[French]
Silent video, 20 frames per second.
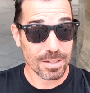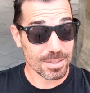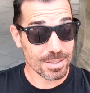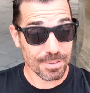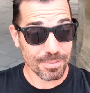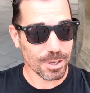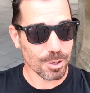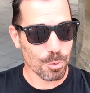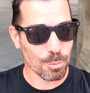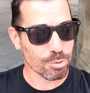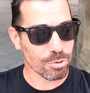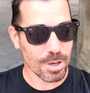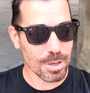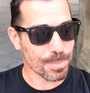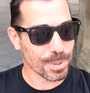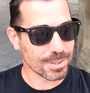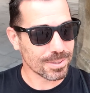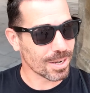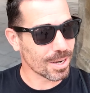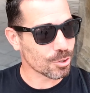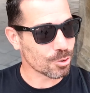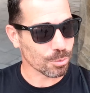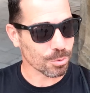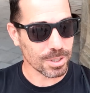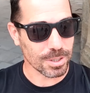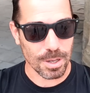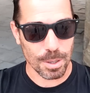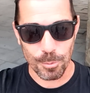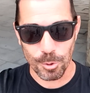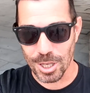C'est vrai qu'on pourrait y passer la
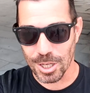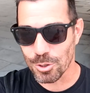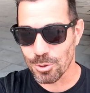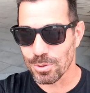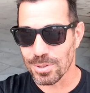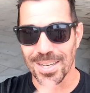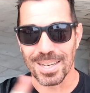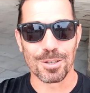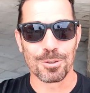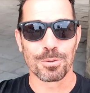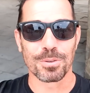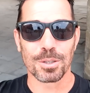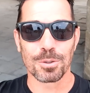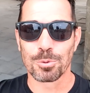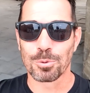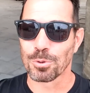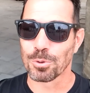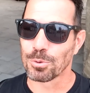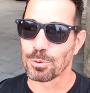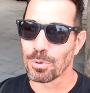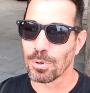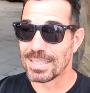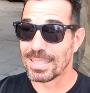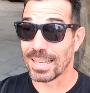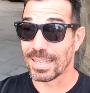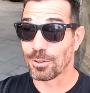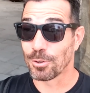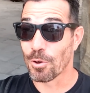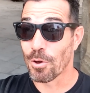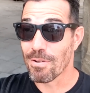journée tellement il y a de choses à découvrir tout autour.
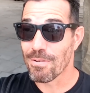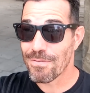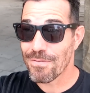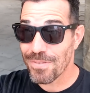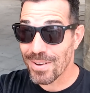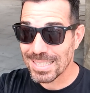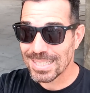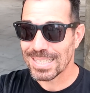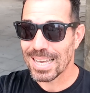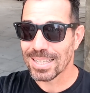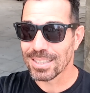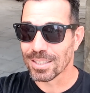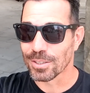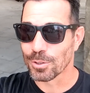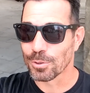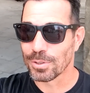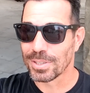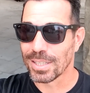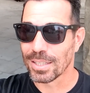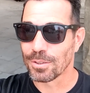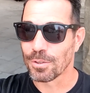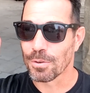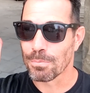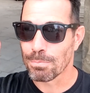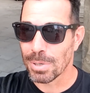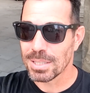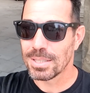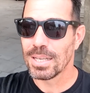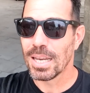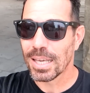Cette euh, façade de cette
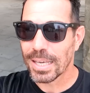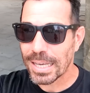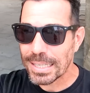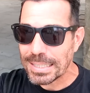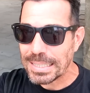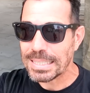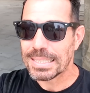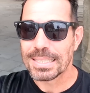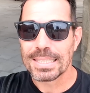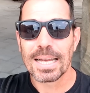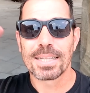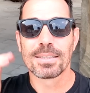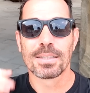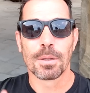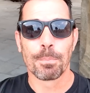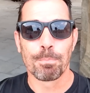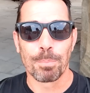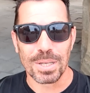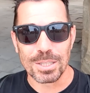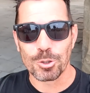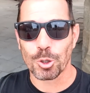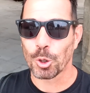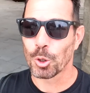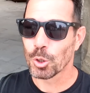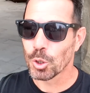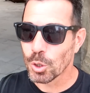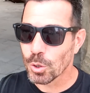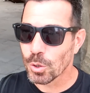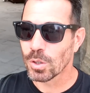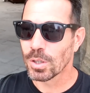Basilica di San
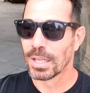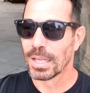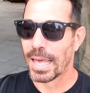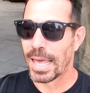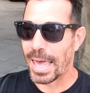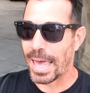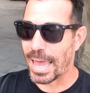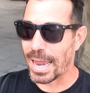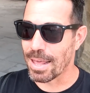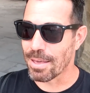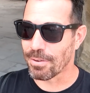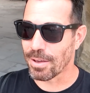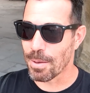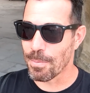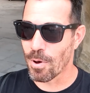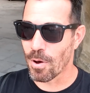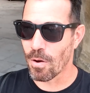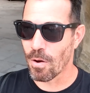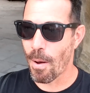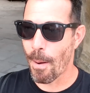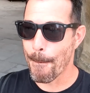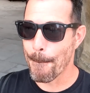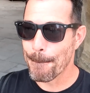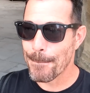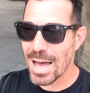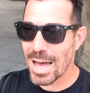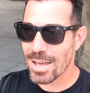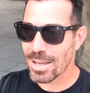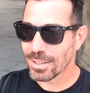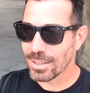Petronio, elle est vraiment
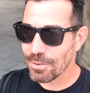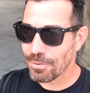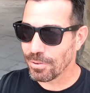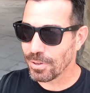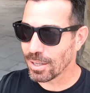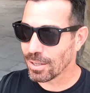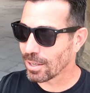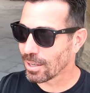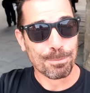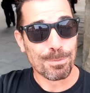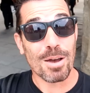magnifique.